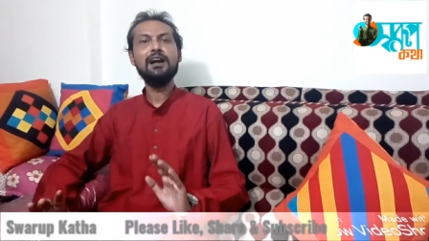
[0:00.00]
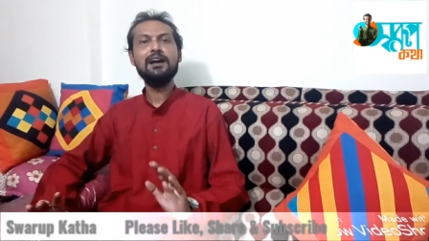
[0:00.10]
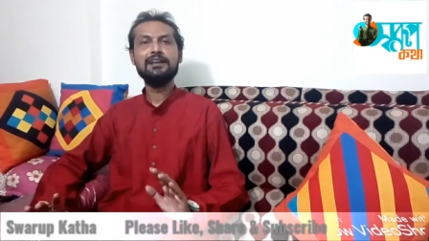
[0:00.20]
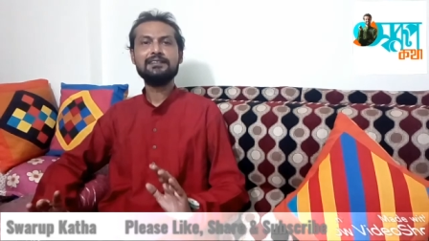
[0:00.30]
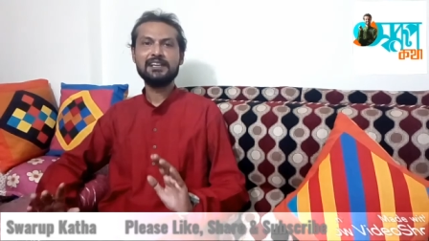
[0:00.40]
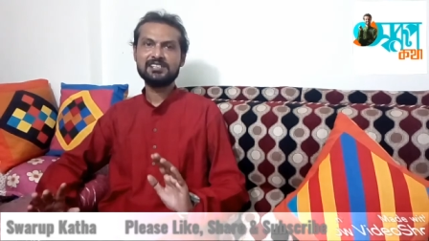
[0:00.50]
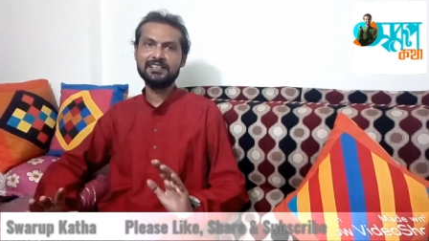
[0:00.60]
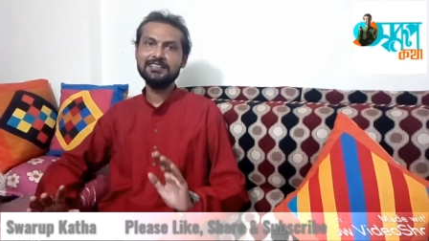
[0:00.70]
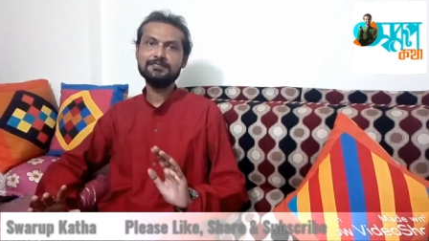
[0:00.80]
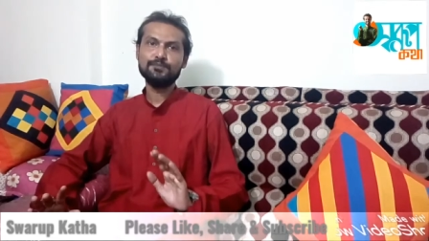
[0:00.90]
বা
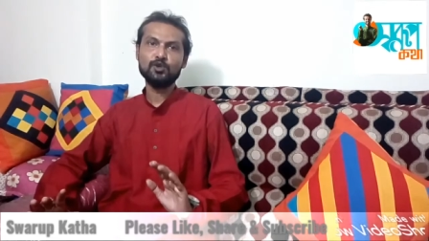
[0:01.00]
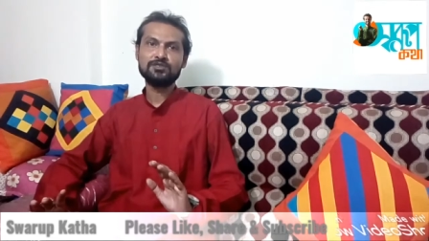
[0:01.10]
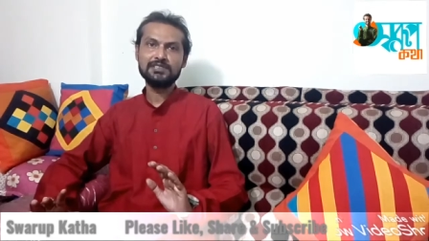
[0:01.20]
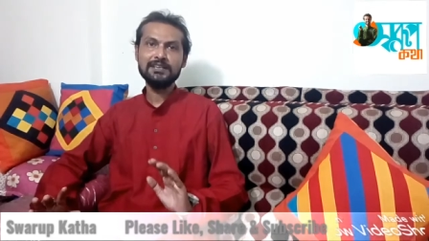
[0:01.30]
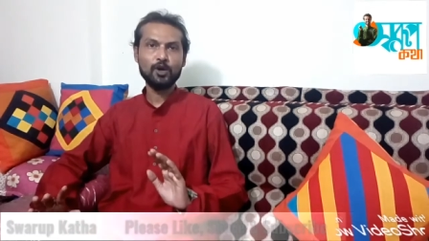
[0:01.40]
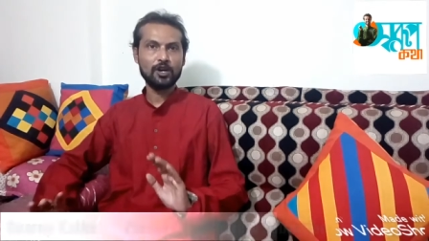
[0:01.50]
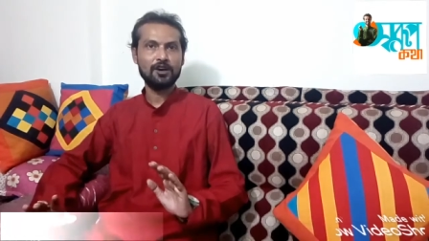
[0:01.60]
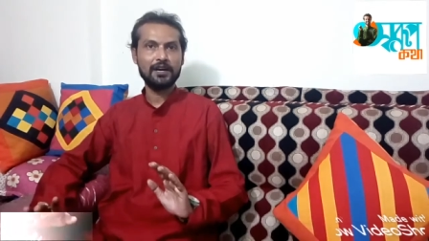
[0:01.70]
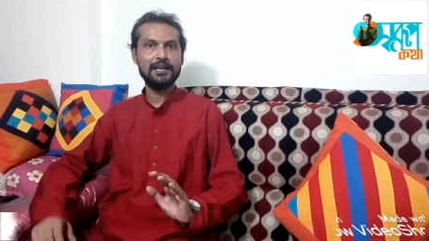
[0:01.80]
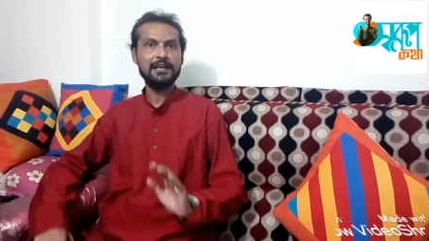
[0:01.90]
ন্যাশনাল স্পোর্টস ডে
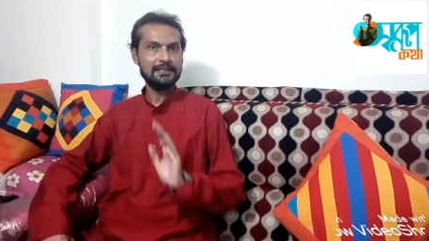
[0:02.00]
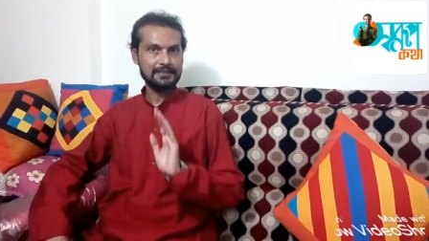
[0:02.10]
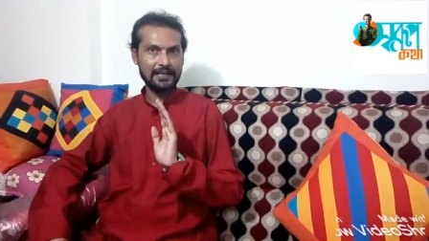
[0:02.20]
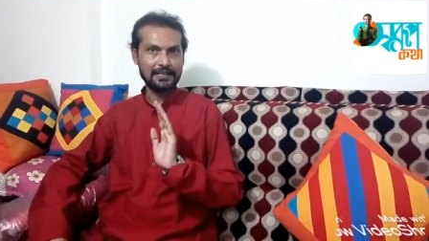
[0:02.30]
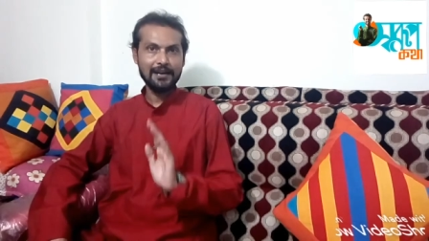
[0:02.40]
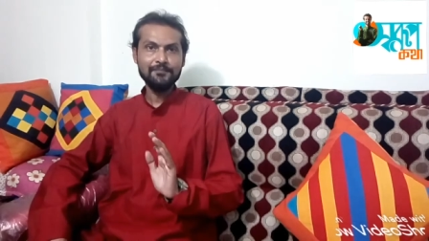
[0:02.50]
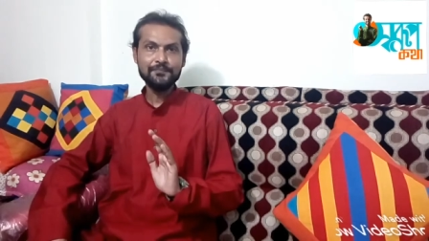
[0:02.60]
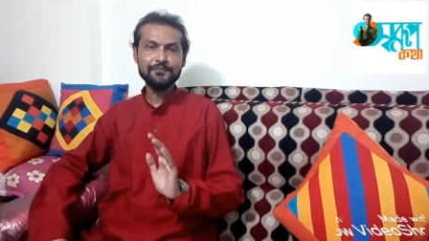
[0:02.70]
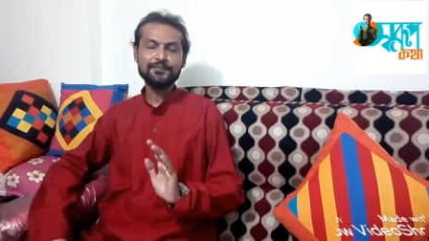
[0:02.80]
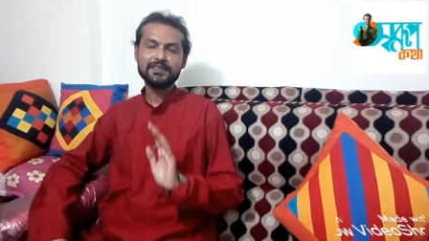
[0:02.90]
বলা হয় তার নাম
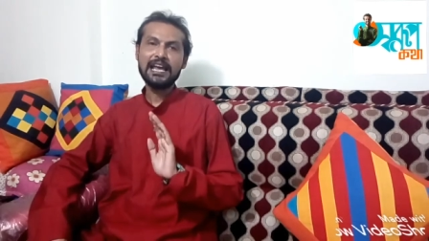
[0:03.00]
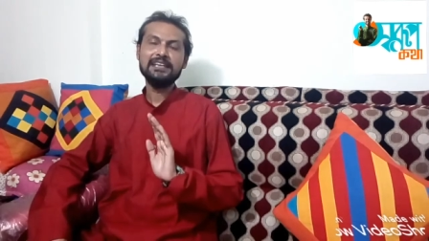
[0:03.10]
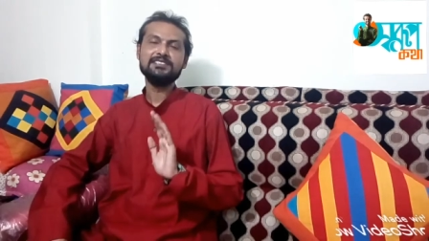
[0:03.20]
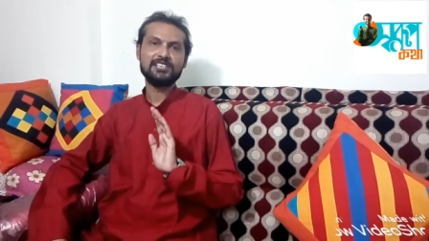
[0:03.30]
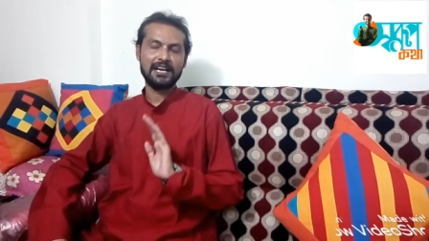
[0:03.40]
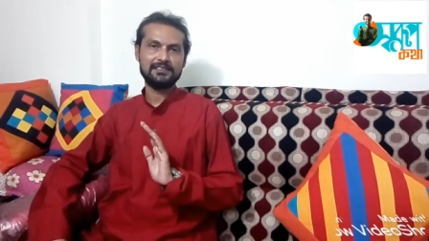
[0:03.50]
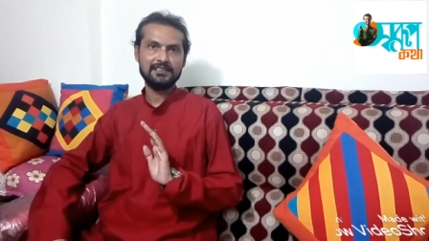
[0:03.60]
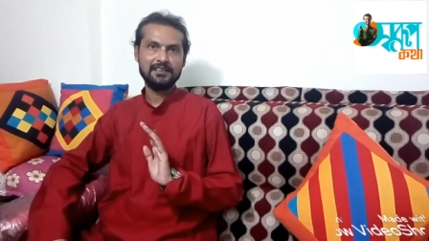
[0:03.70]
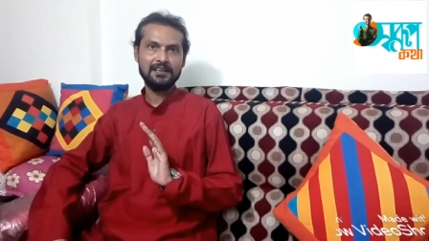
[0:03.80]
ধ্যানচাঁদ